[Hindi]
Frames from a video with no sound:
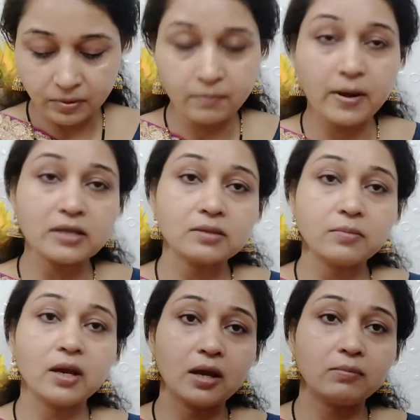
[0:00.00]
आपके पास
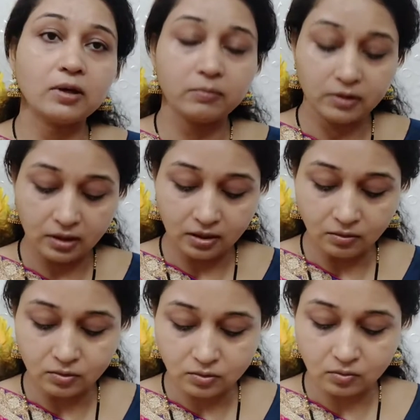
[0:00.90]
में अवेलेबल है
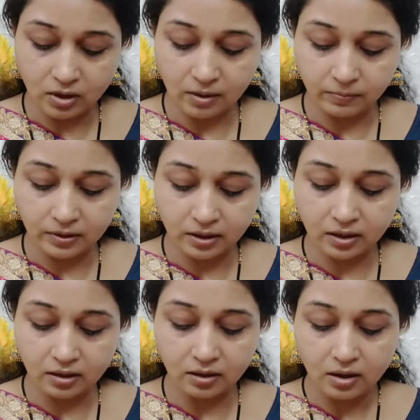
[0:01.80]
उसको आप
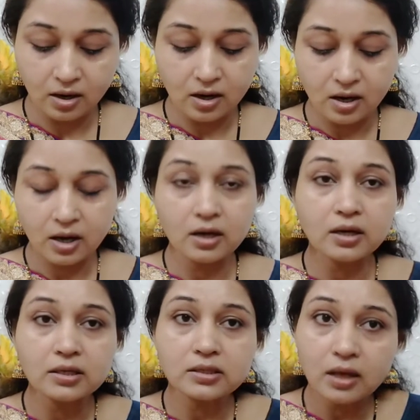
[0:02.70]
लेके
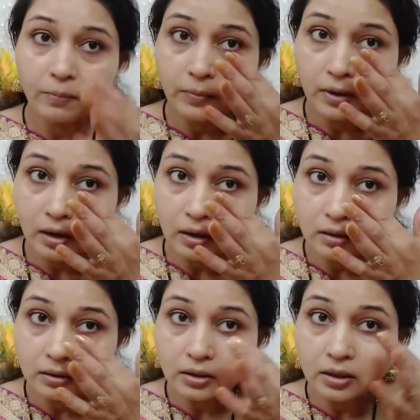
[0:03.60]
हल्का सा अपना
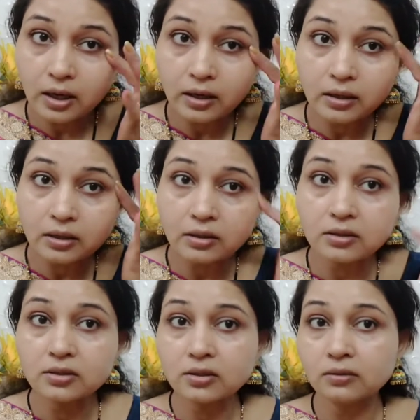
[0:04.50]
अंडर आई के
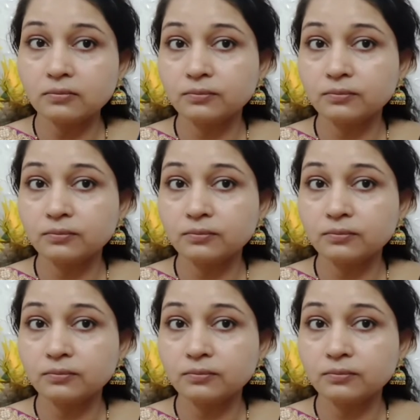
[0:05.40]
नीचे